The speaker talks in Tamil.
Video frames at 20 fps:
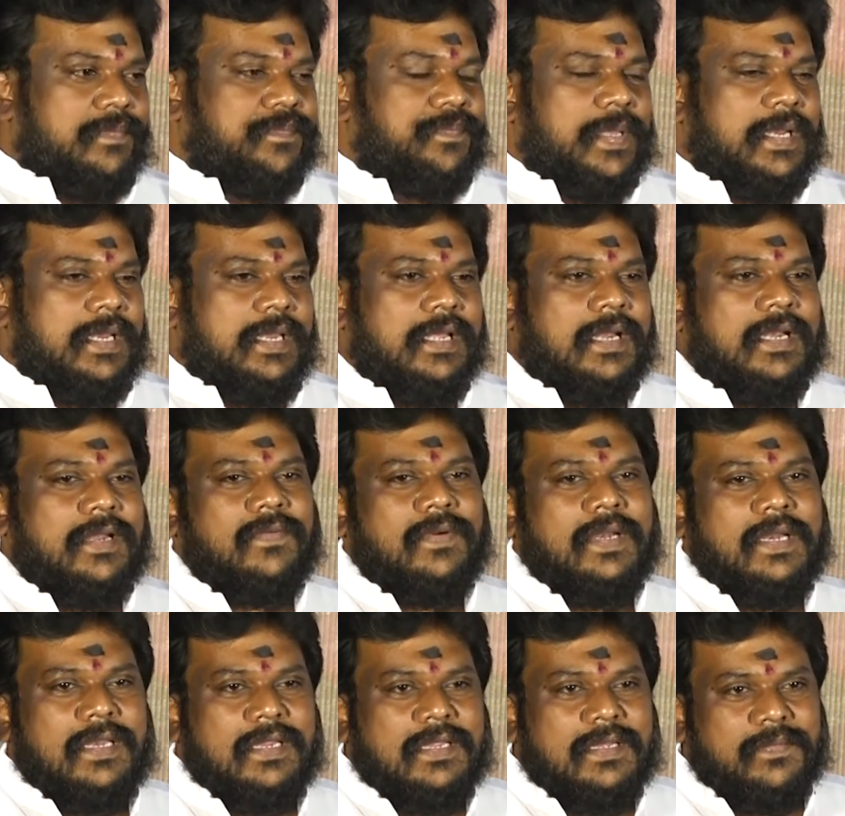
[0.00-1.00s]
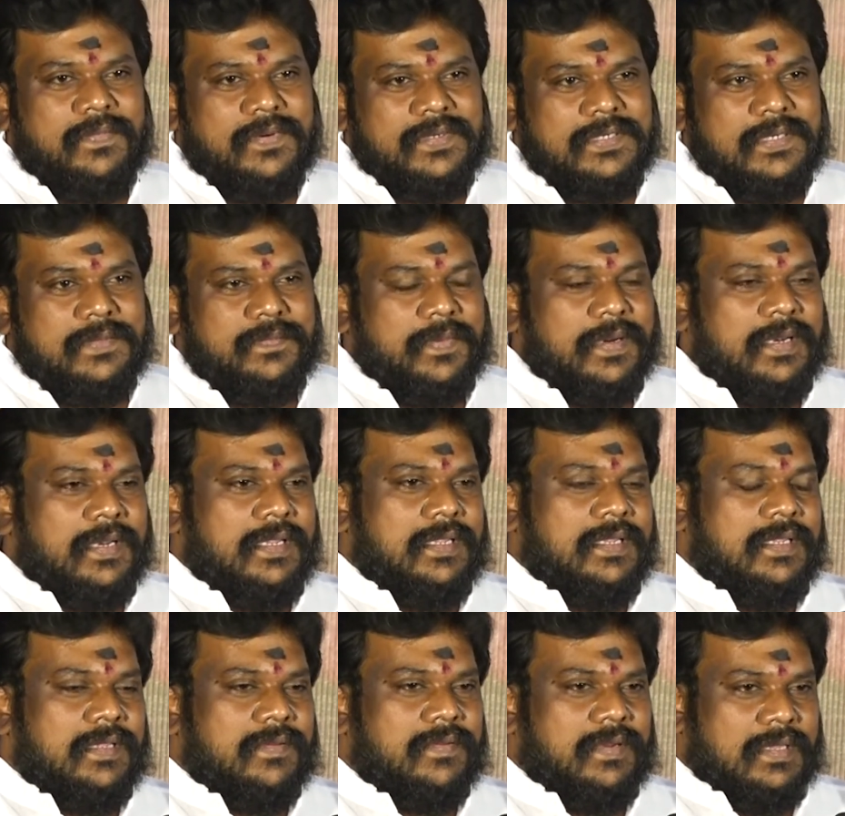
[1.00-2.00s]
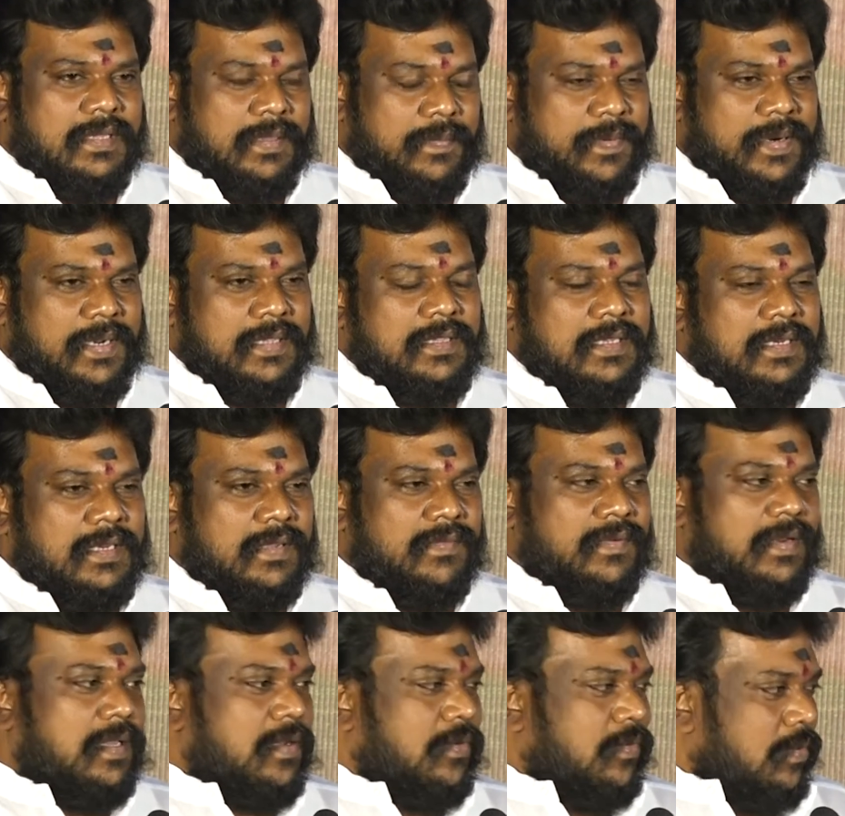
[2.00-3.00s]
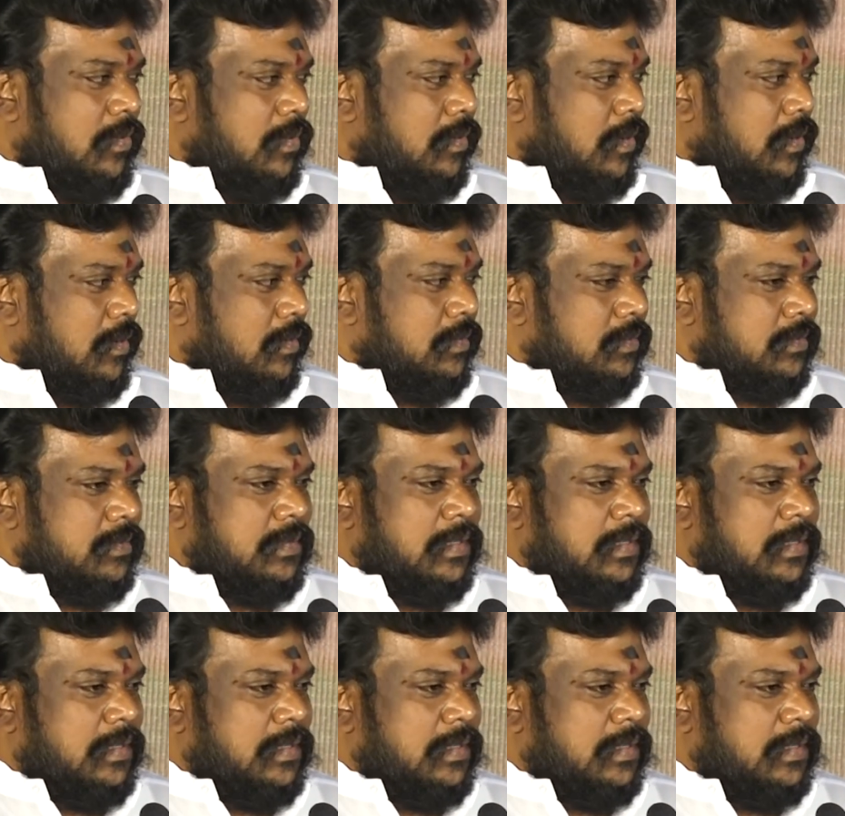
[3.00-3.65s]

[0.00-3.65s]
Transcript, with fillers: பெரிய அளவில் நீங்கள் ப்ரொஜெக்ட் பண்ணி இவர் இந்த படத்தை நீங்கள் வெளியே கொண்டு வரணும்